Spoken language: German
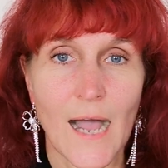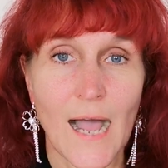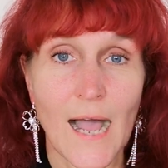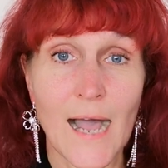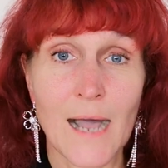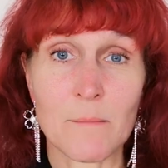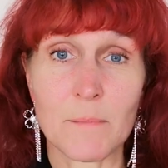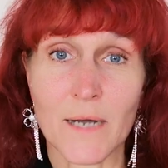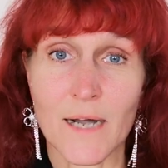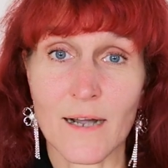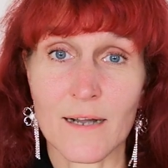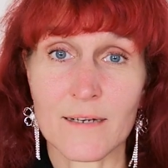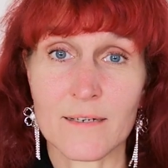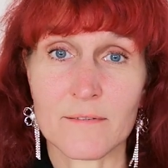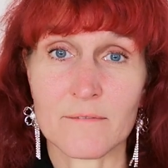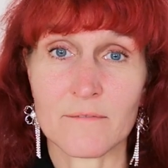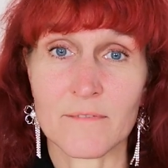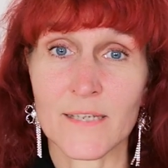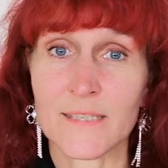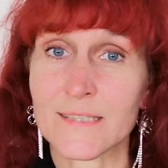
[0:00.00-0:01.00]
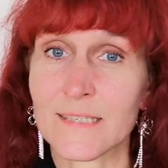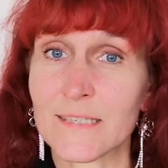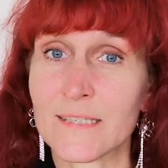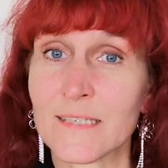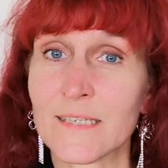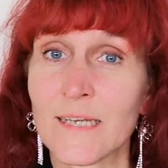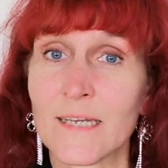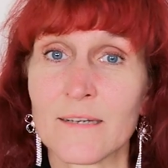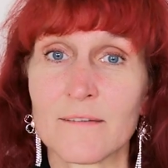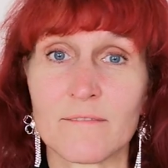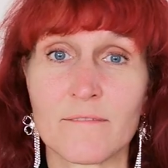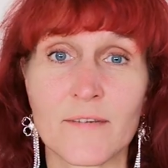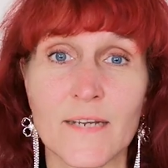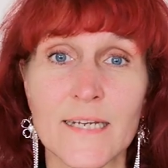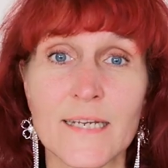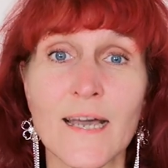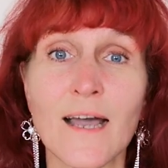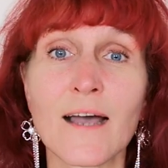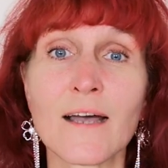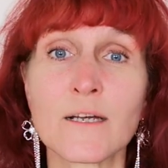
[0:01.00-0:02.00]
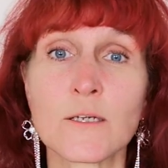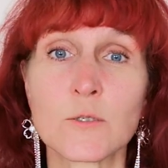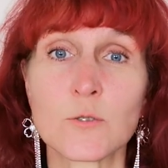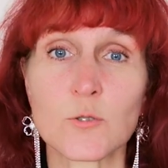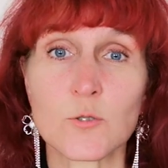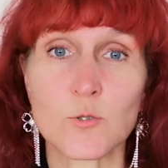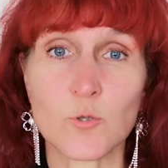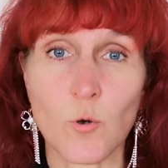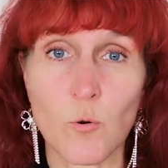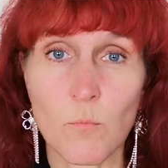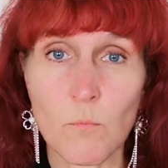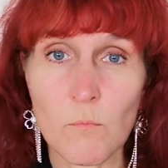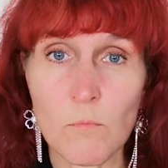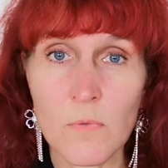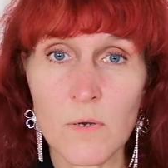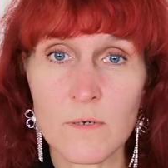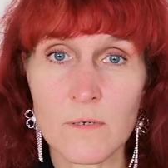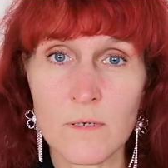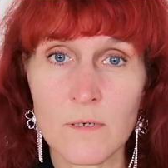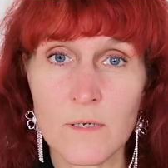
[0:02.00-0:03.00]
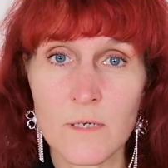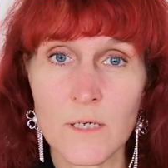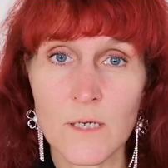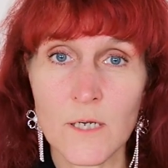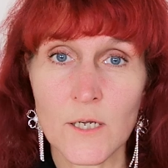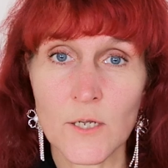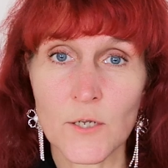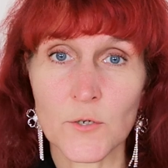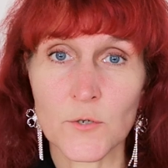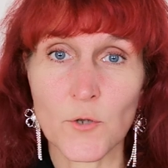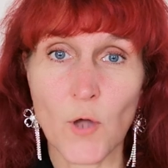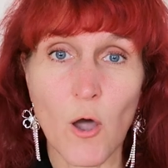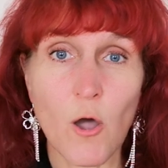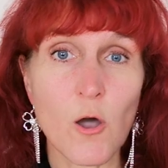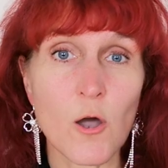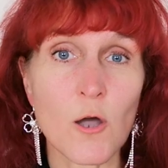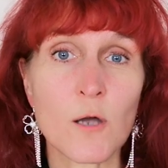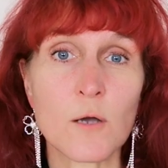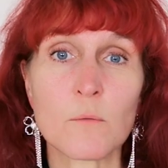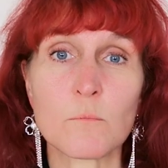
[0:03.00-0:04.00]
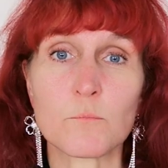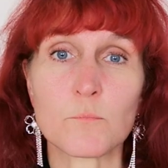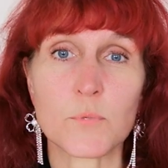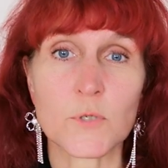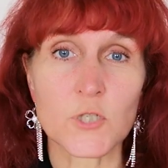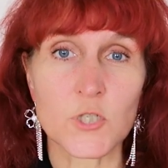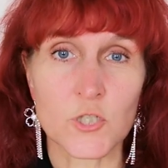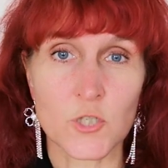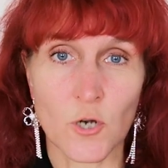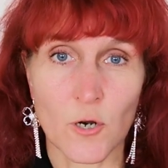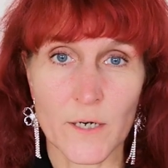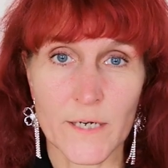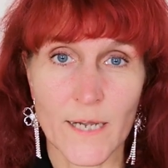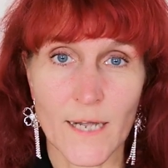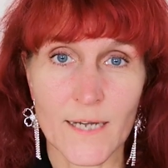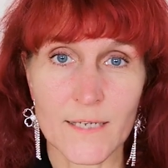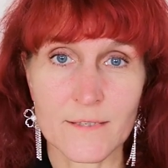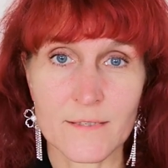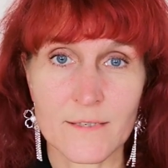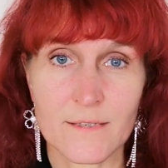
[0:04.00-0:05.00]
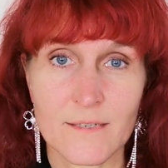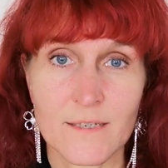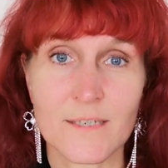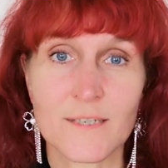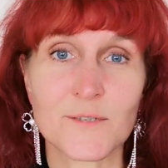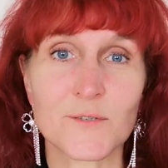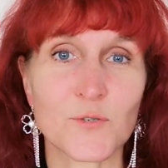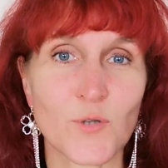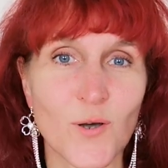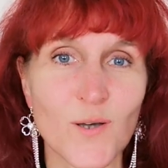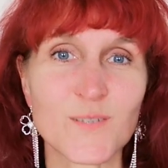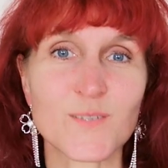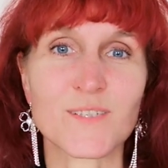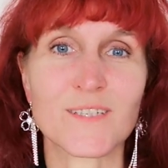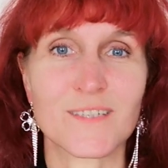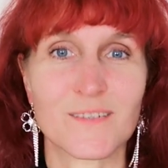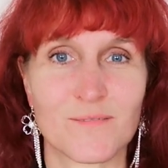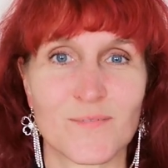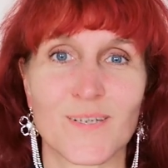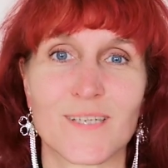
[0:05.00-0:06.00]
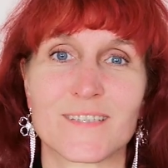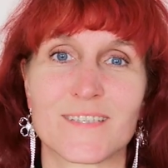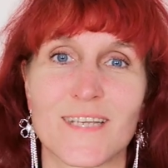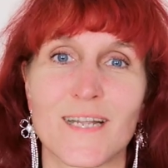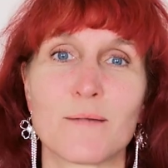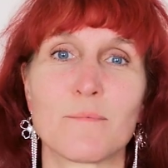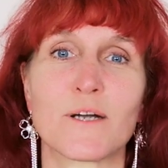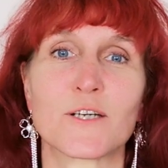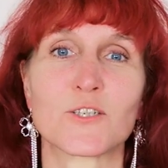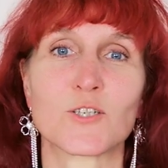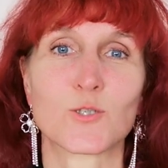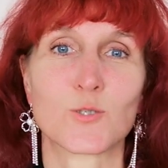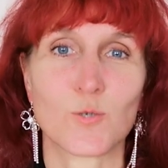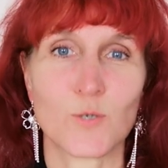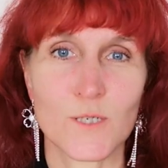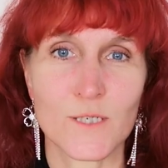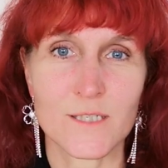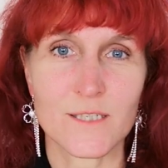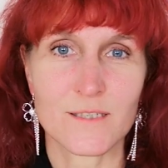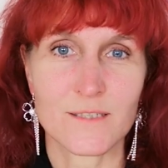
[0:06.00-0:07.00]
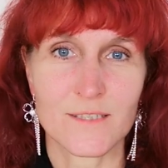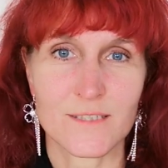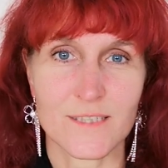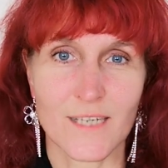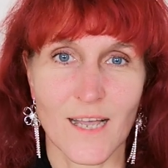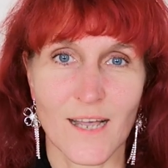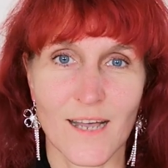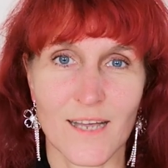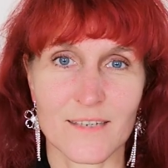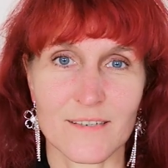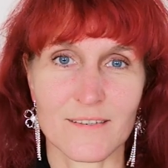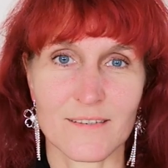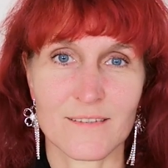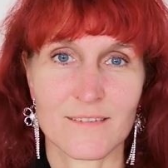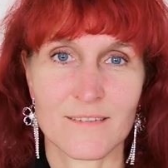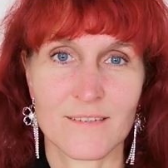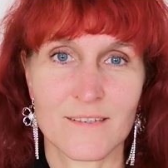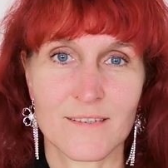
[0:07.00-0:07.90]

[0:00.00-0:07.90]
Aber wir sind weder dumm noch bescheuert, noch sind wir selber schuld daran.